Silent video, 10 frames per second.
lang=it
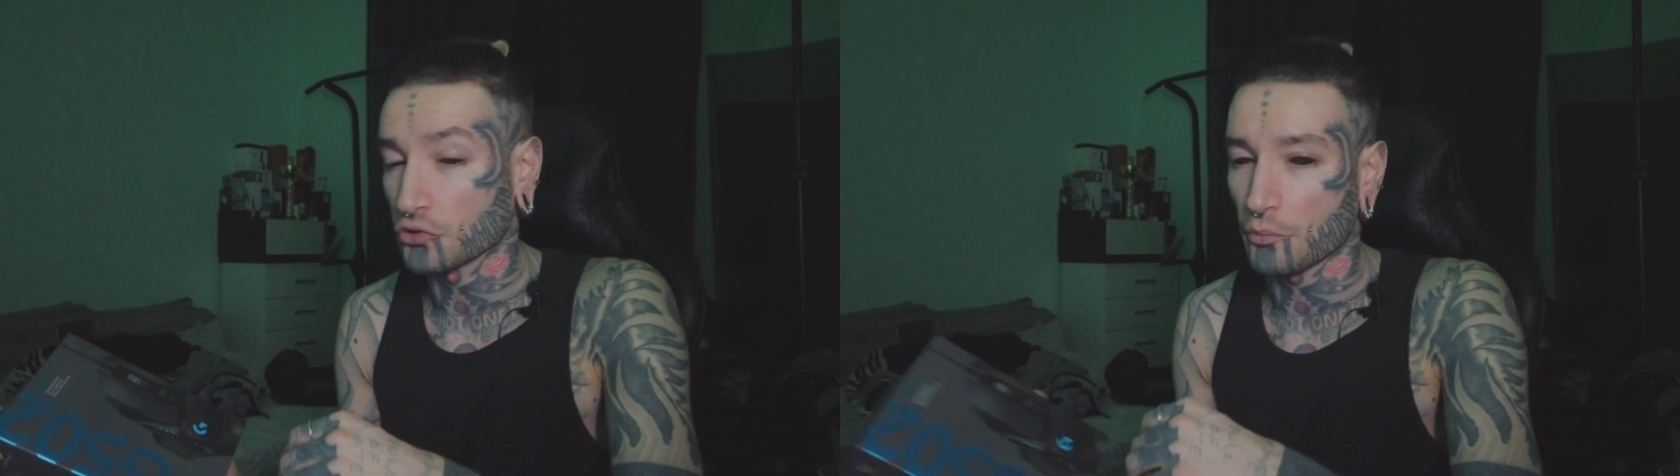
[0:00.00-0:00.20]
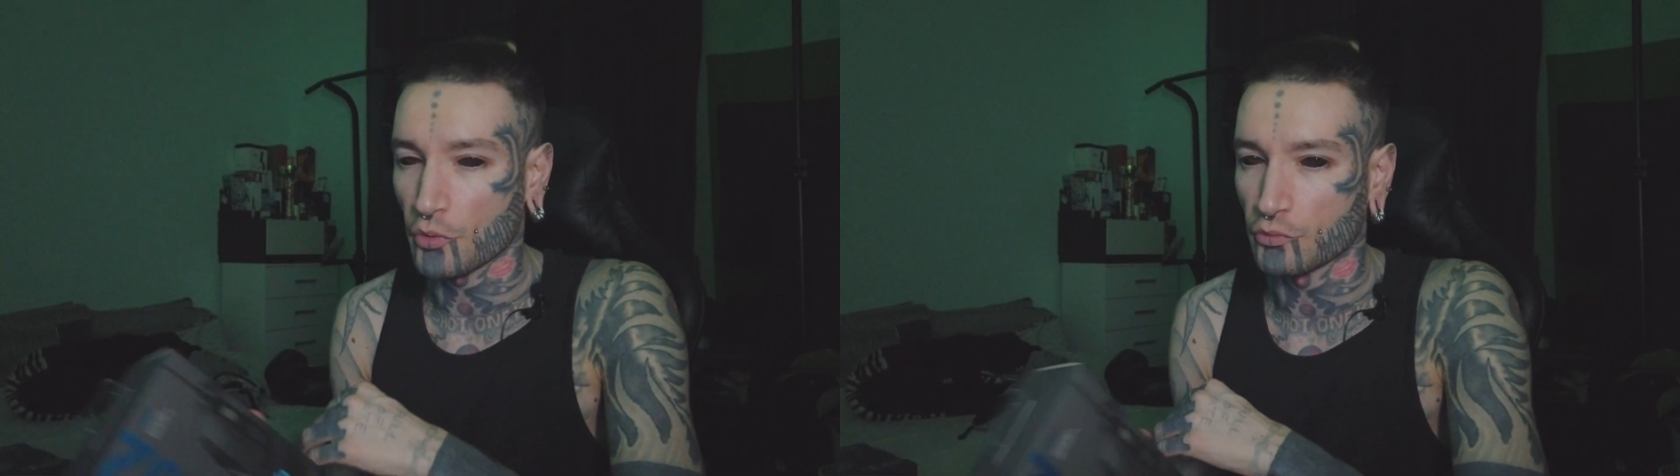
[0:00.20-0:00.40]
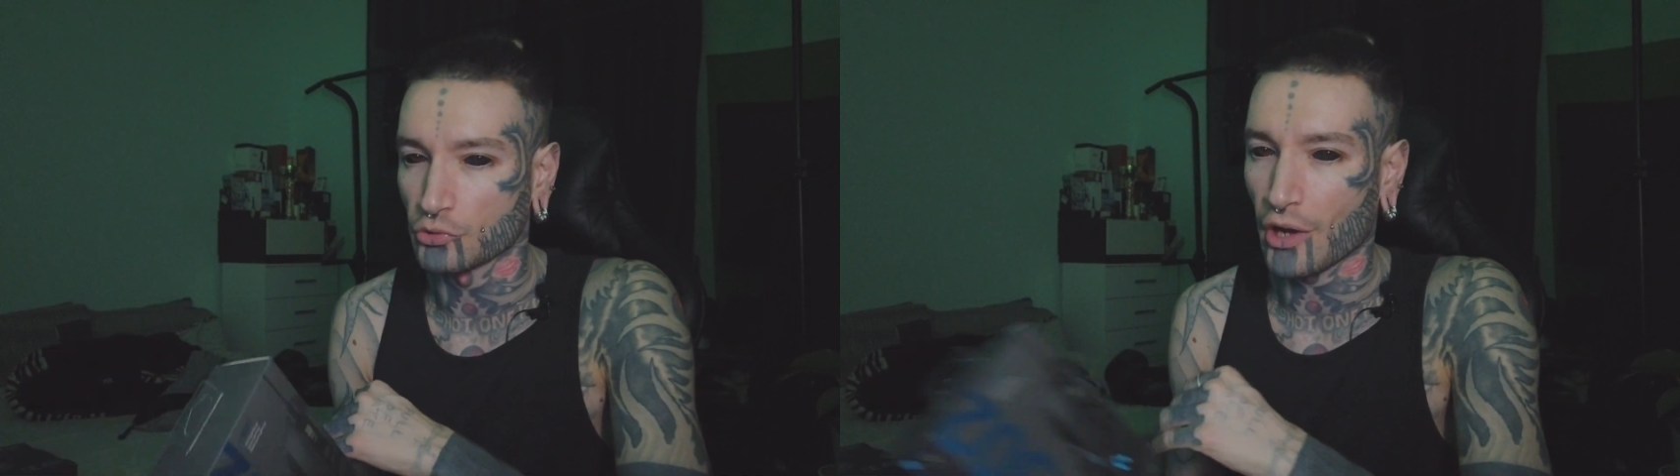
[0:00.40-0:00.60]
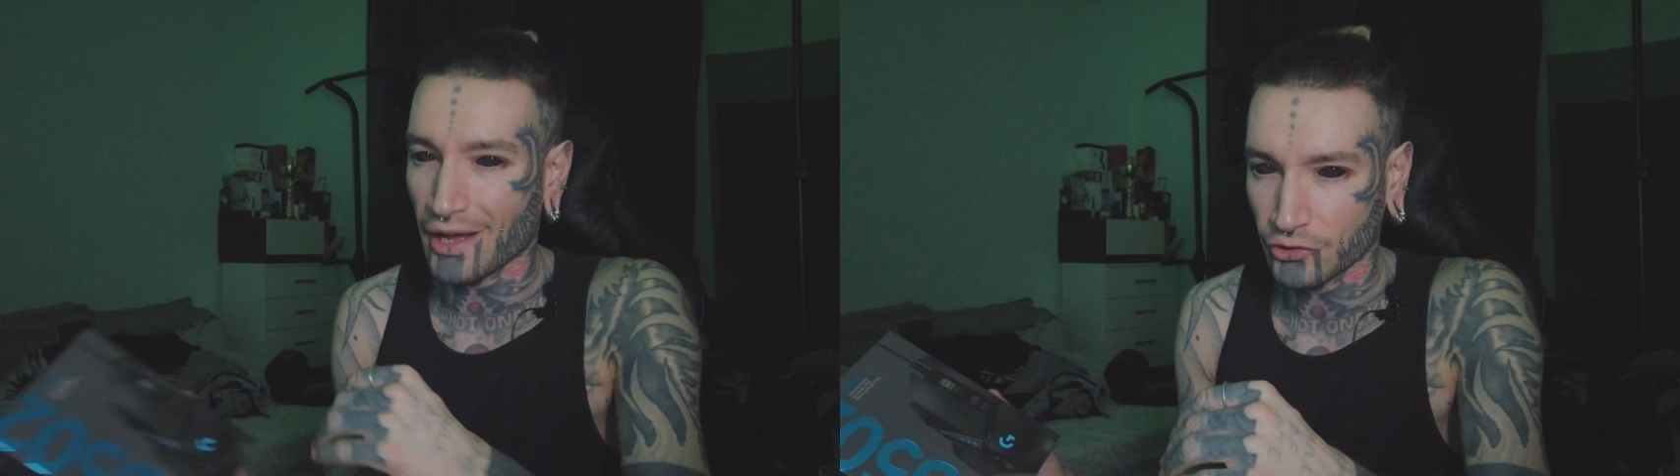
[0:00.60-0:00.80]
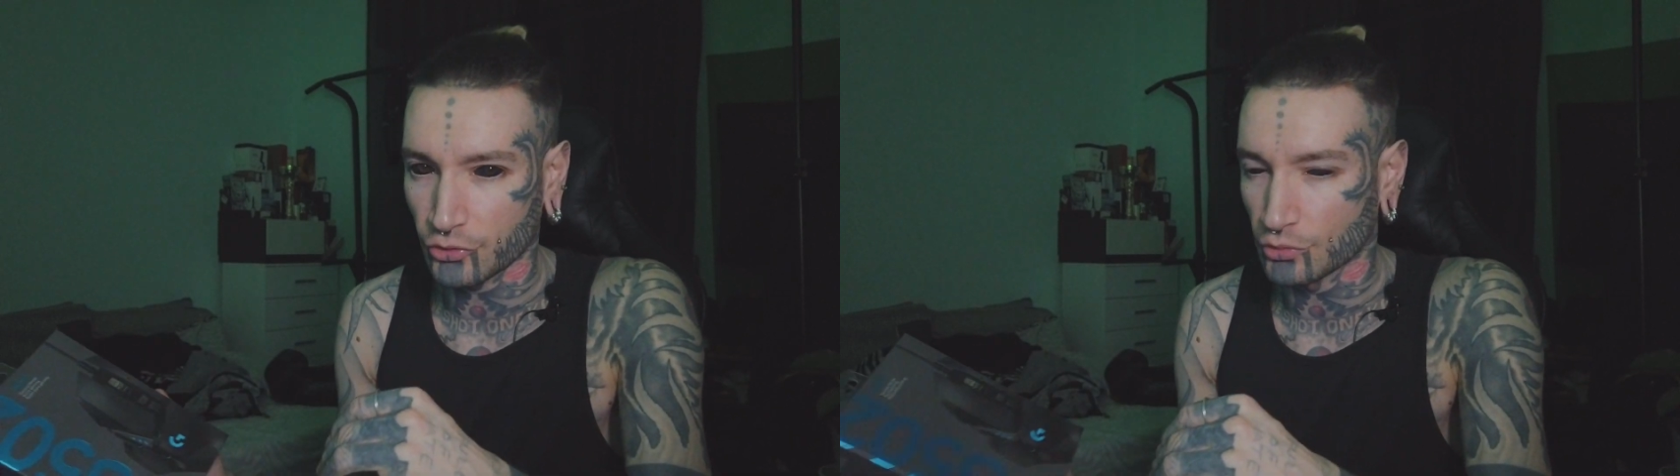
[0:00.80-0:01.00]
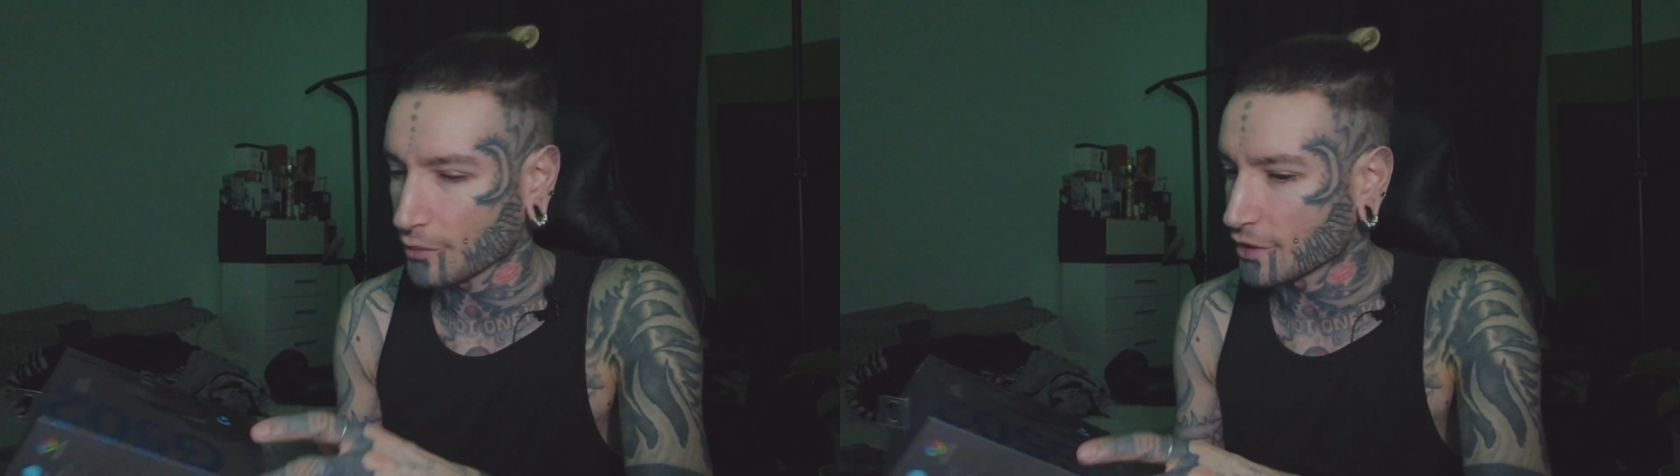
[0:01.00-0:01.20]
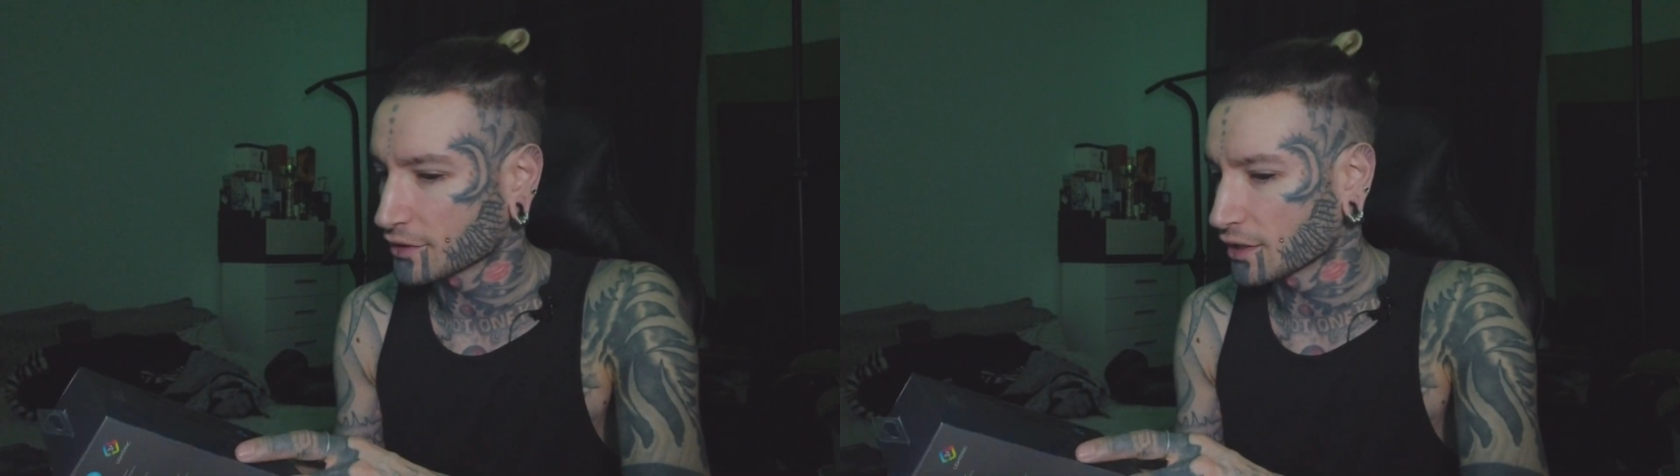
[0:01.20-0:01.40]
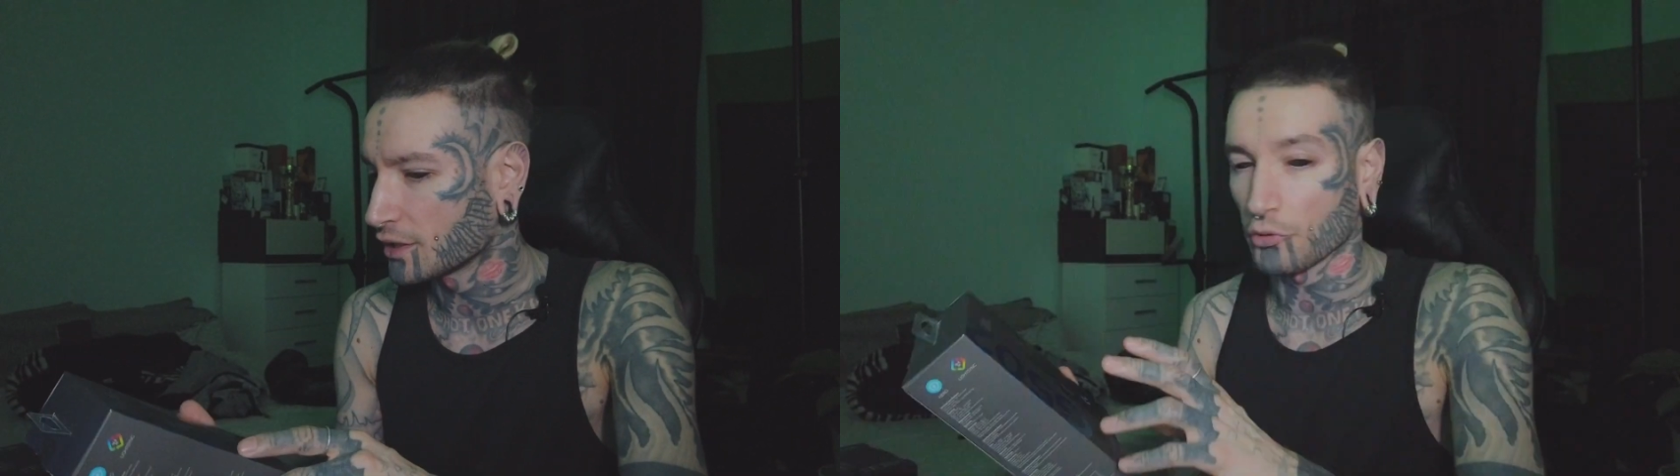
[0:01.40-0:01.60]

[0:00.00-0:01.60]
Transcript: non ho più avuto assolutamente